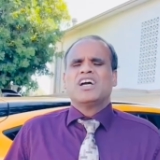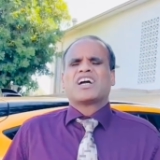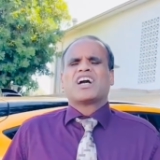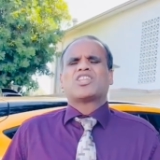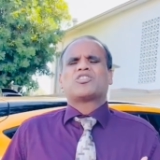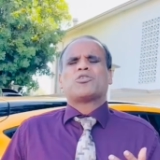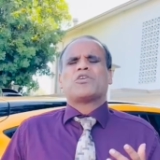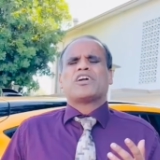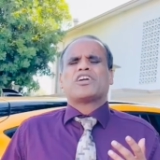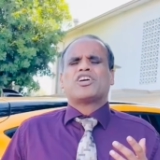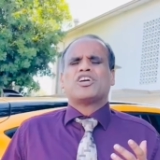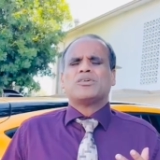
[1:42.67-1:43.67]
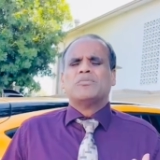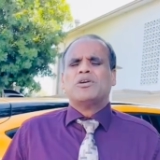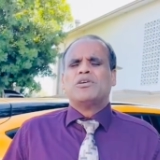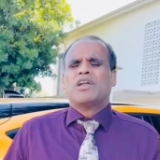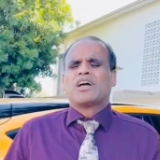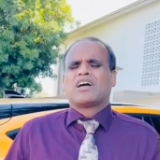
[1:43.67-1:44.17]
கர்த்தருடைய
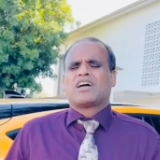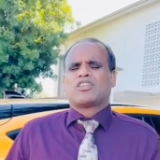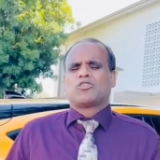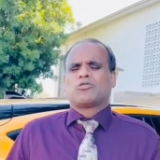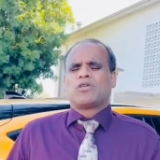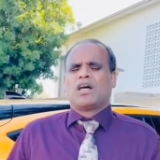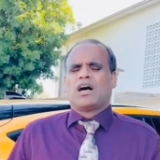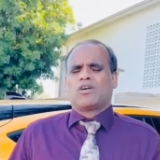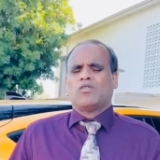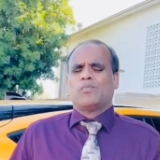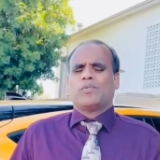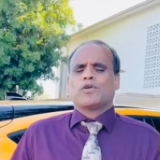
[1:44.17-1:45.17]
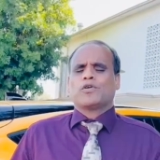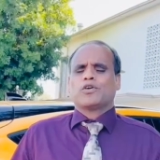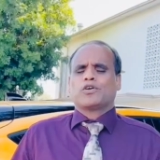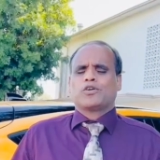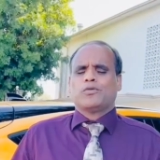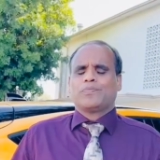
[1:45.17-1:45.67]
கிருபையுள்ள கரத்துக்குள்ளாக ஒப்பு
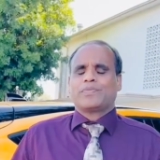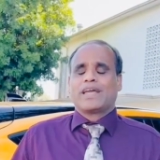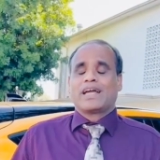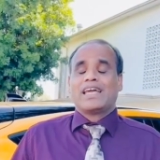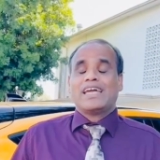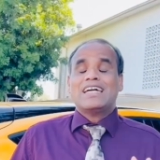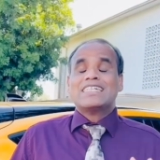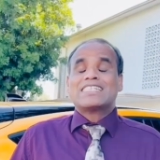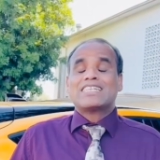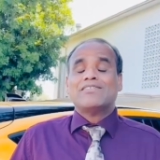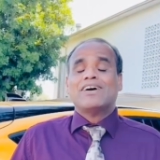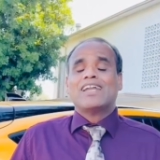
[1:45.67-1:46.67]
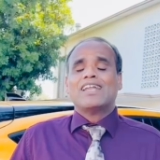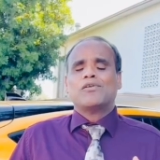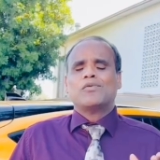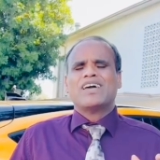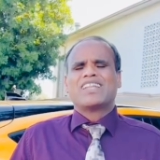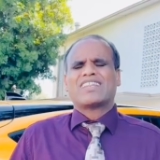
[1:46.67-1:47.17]
கொடுக்கிறோம் எங்களை ஏற்ற வேலையில
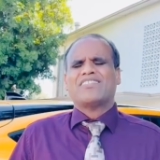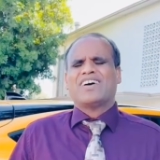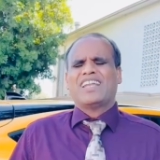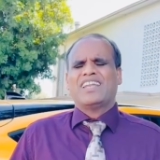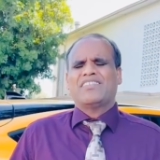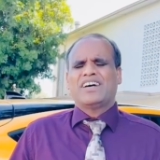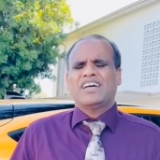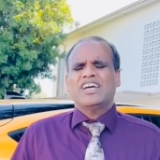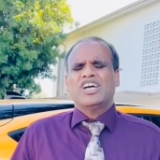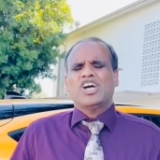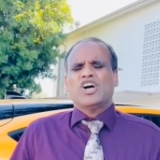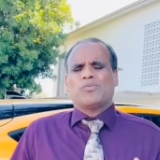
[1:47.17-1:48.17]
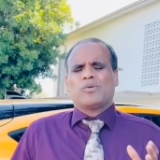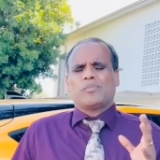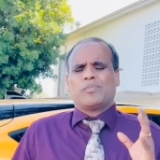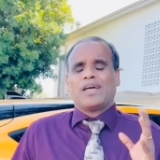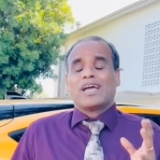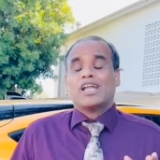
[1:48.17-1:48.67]
உயர்த்த வல்லவர் நம்முடைய
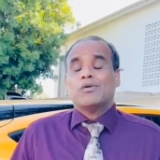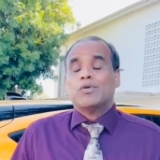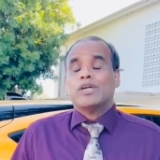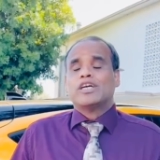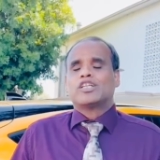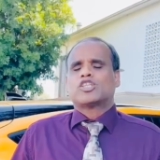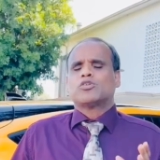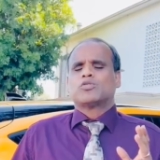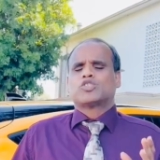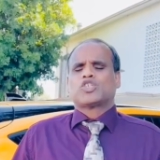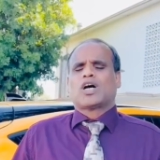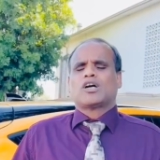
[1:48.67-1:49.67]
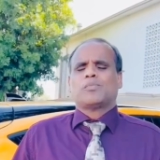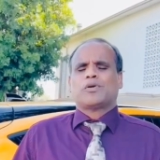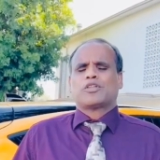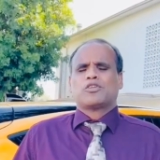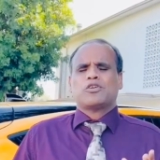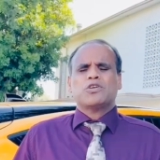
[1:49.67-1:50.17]
பிள்ளைகளை உயர்த்த
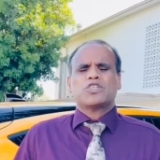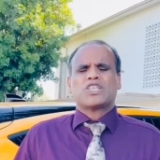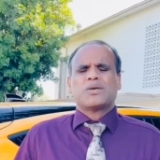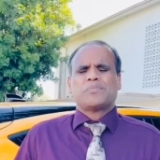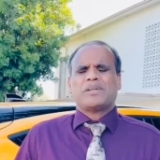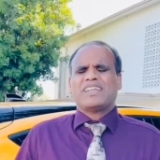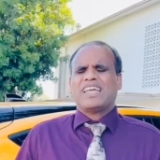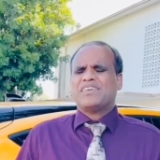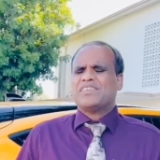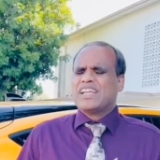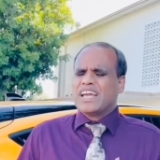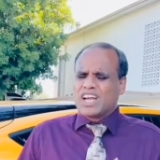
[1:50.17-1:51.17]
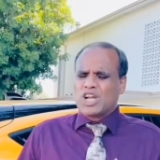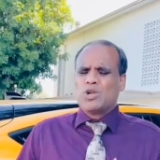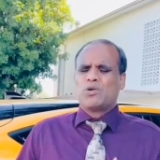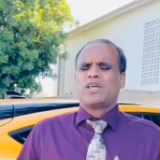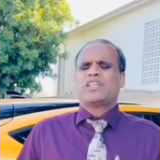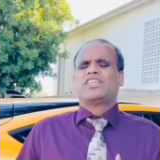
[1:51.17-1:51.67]
உற்சாகப்படுத்த யோசிப்பின் தேவன்
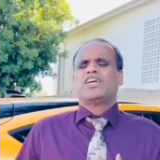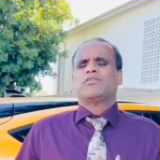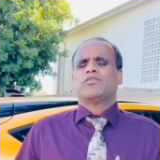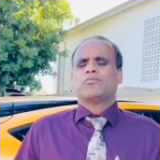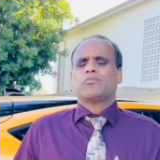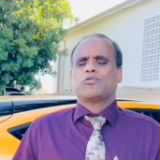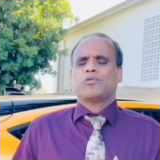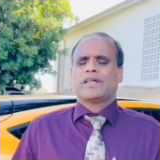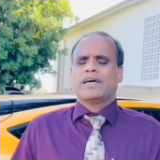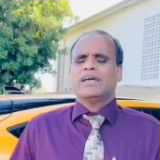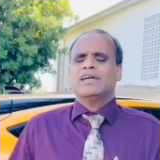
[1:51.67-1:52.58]
எங்களுடைய தேவனும் கூட